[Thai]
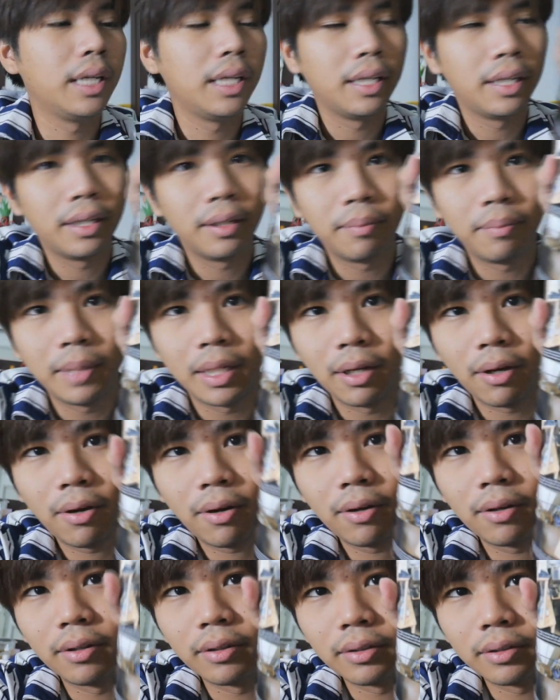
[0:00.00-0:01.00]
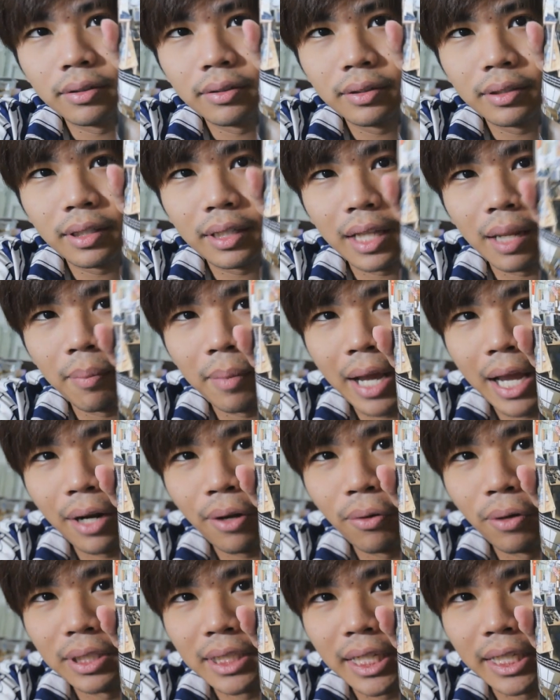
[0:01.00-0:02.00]
นี่มีห้องทำงาน
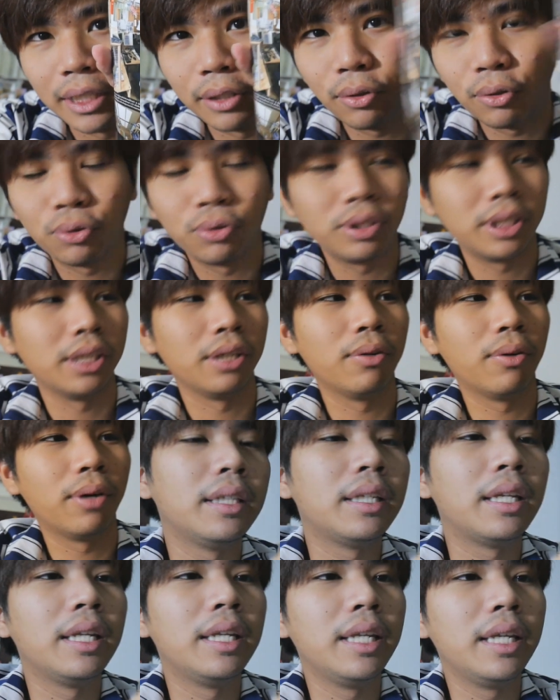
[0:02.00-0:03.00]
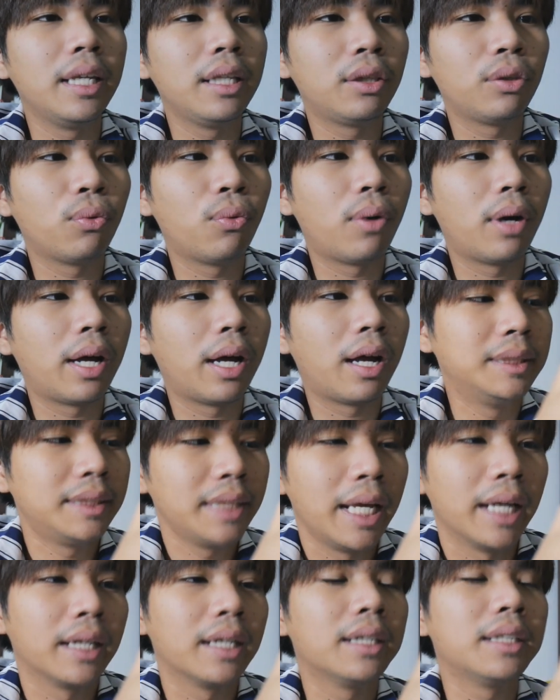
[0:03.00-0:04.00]
ของอาจารย์อิโตะจุนจิยทีนี้ตัวพิ
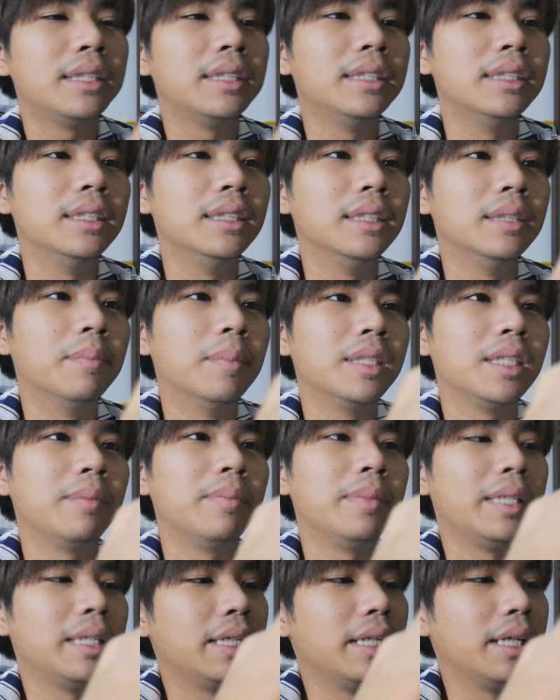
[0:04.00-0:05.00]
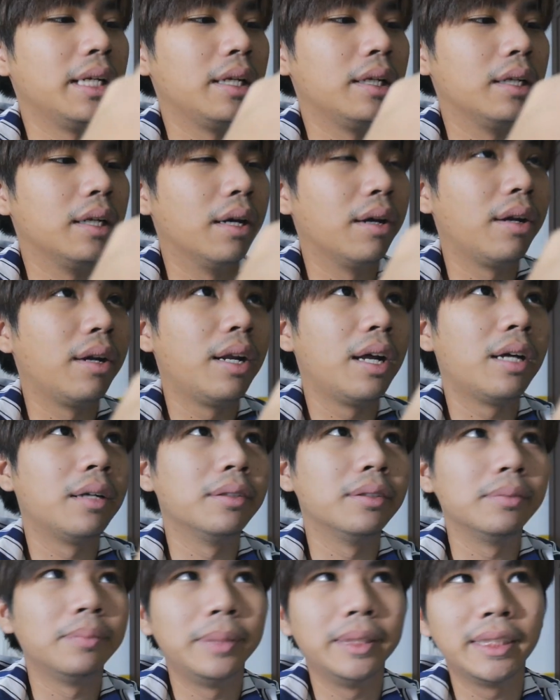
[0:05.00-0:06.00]
เศษก็คือมันจะมีเนื้อเรื่อง
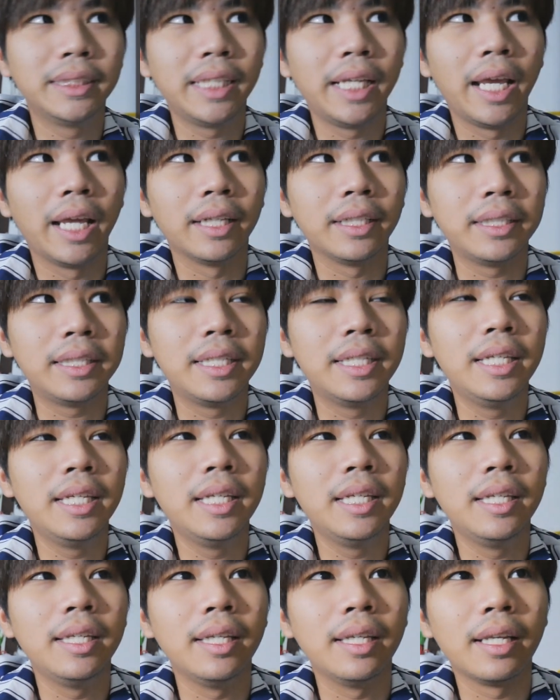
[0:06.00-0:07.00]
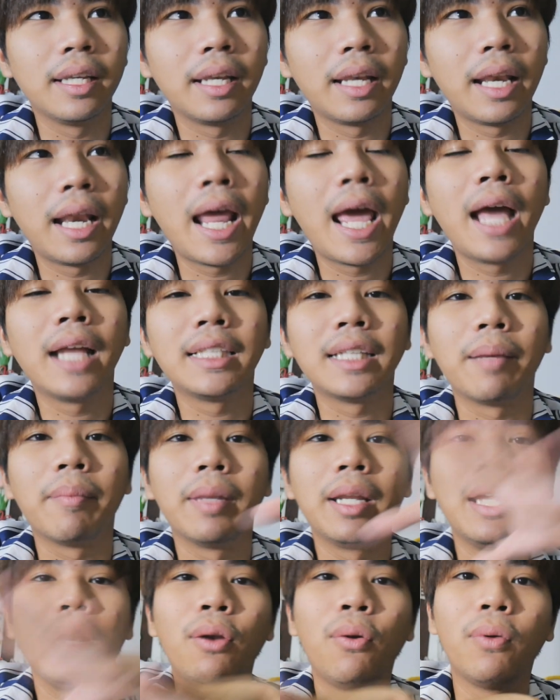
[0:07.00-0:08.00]
พิเศษที่น่าจะ
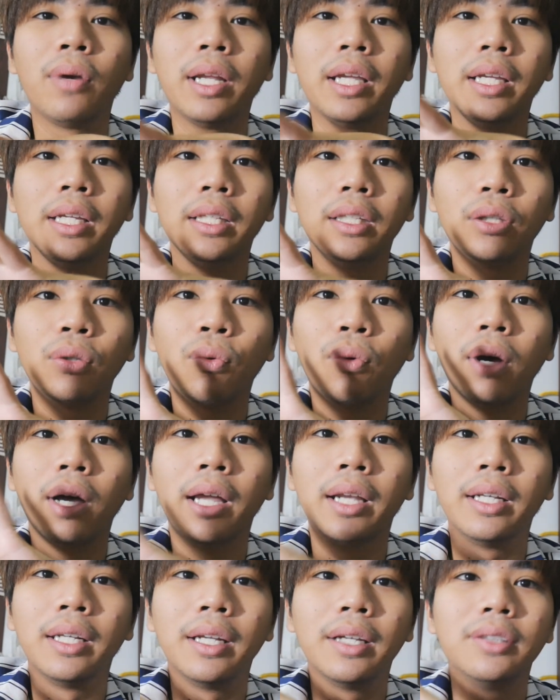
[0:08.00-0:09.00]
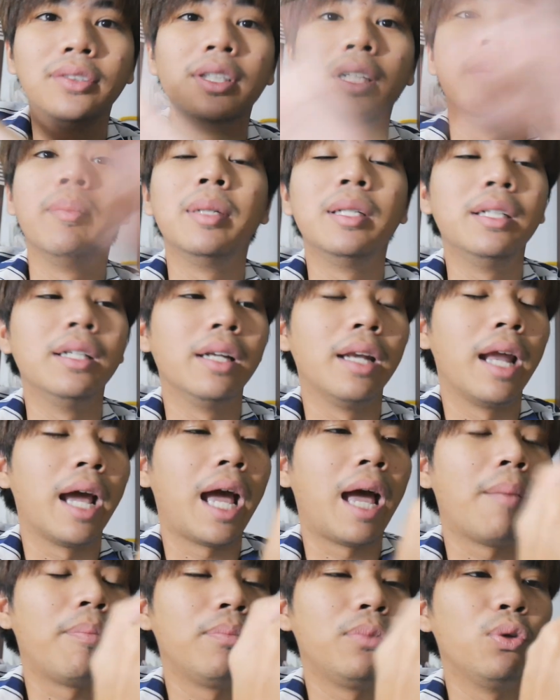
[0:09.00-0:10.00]
ไม่ได้ลงในตัวหนังสือเล่มอื่น
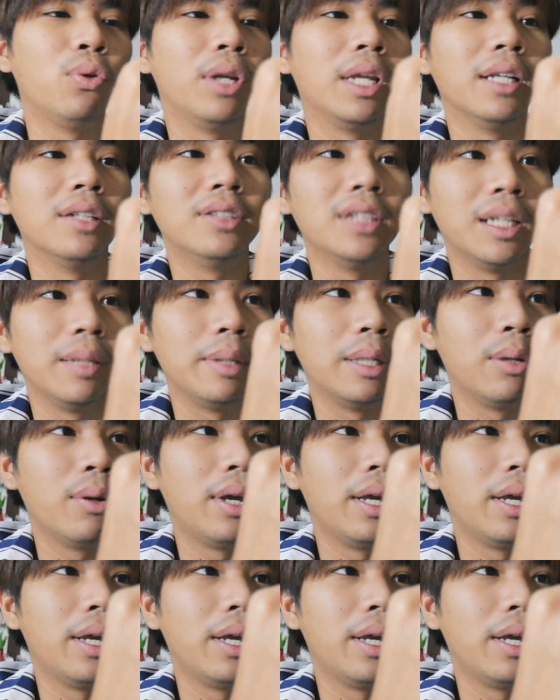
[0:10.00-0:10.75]
นะครับอยู่ในหนังสือเล่มนี้